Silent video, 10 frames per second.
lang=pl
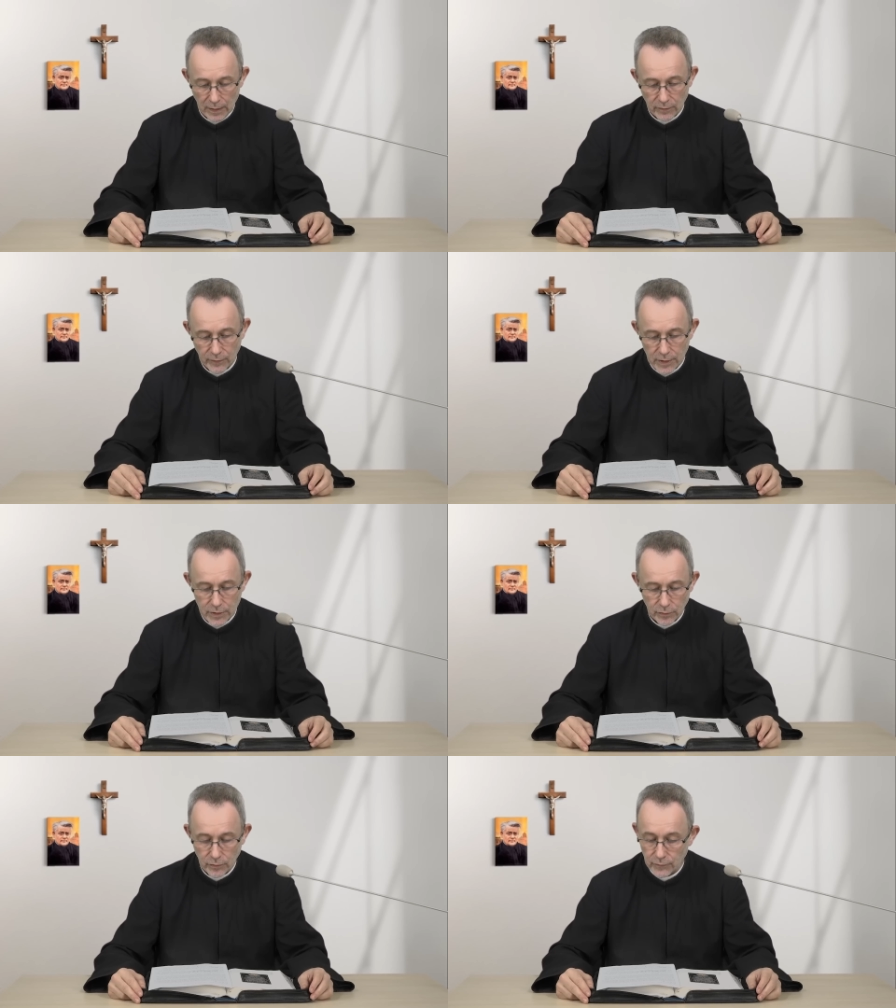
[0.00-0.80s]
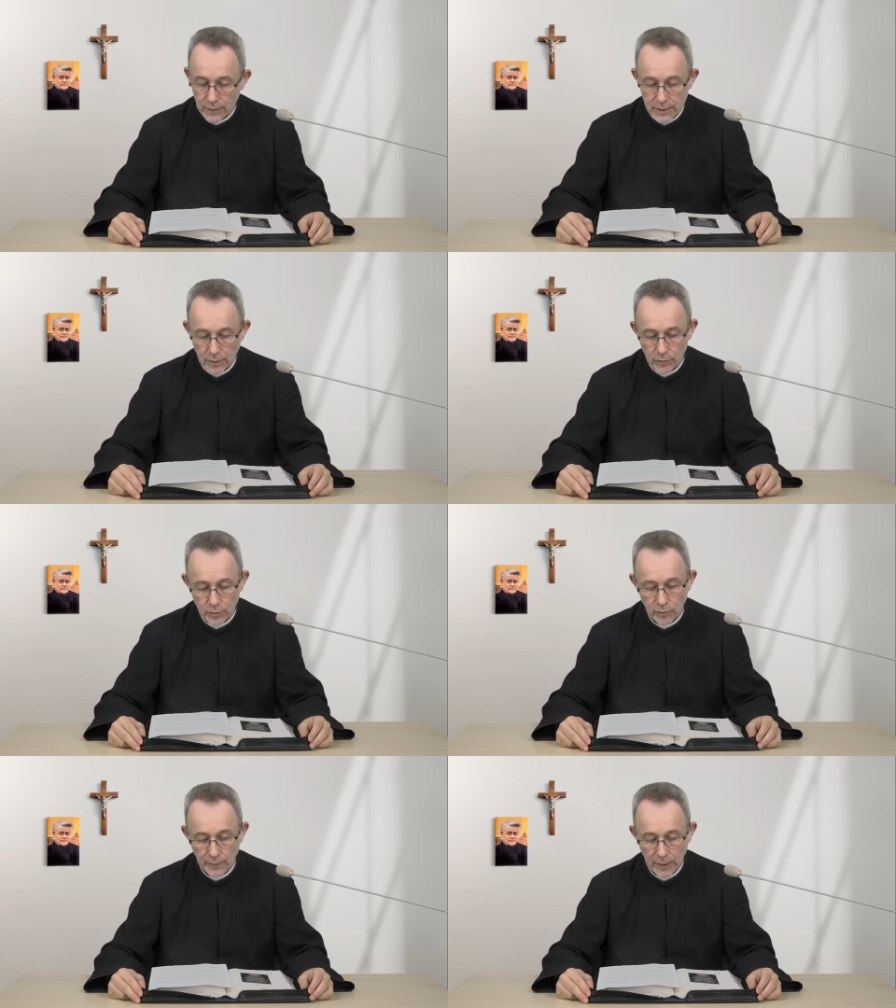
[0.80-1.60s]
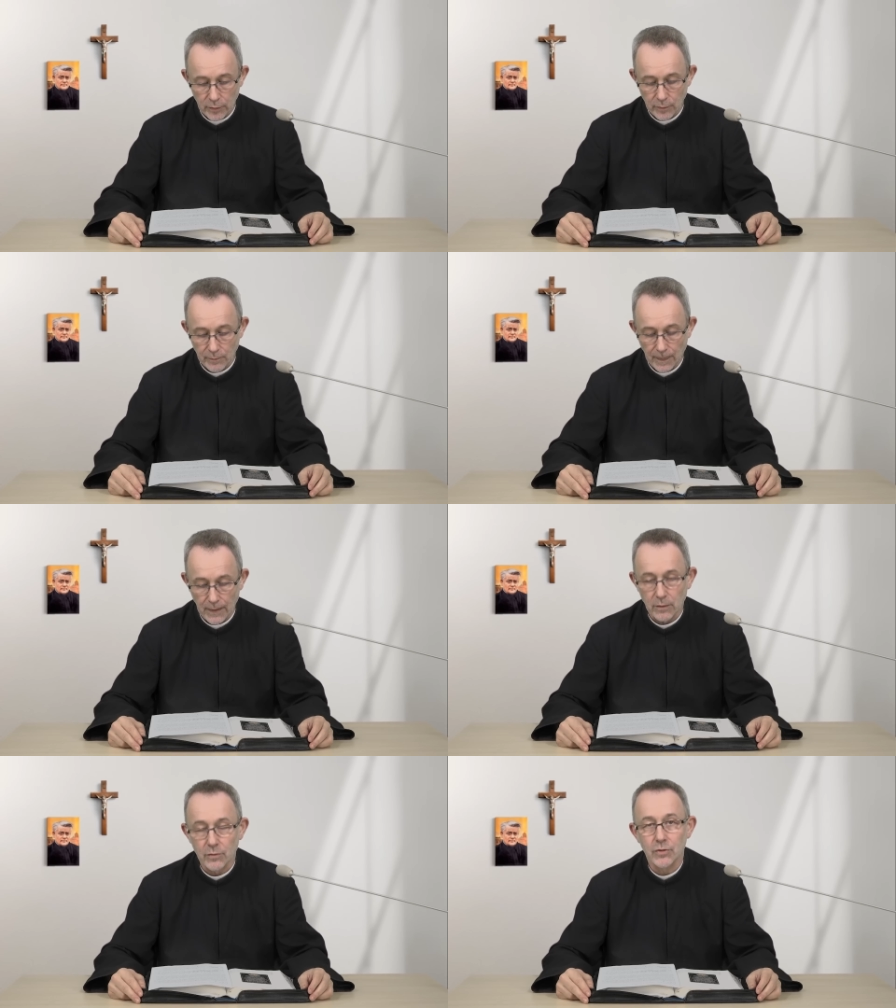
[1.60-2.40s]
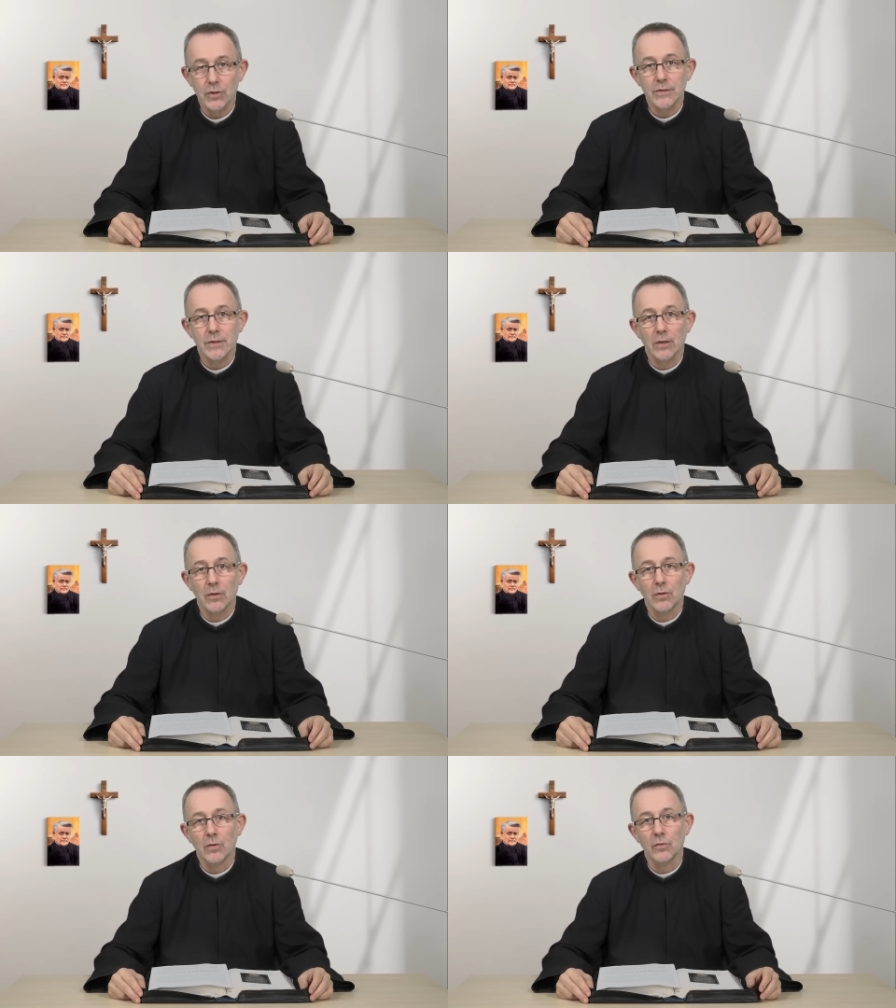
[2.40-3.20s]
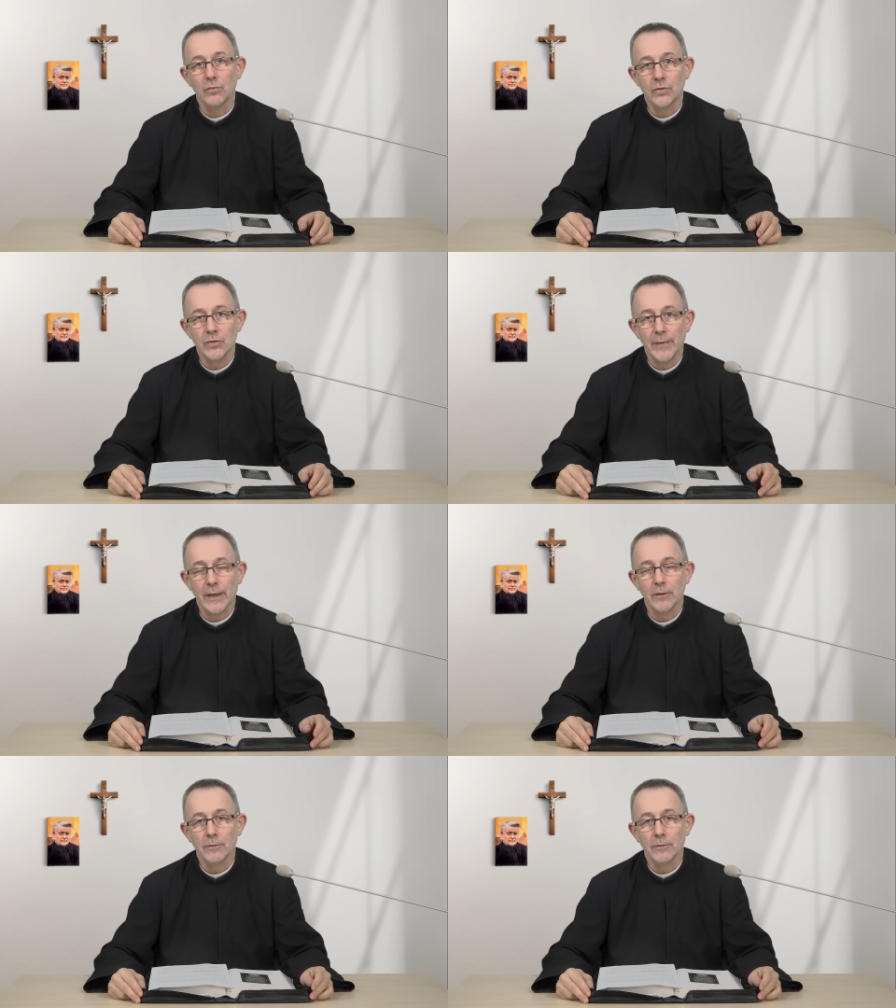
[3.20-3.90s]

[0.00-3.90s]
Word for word: wiersze od 27 do 38.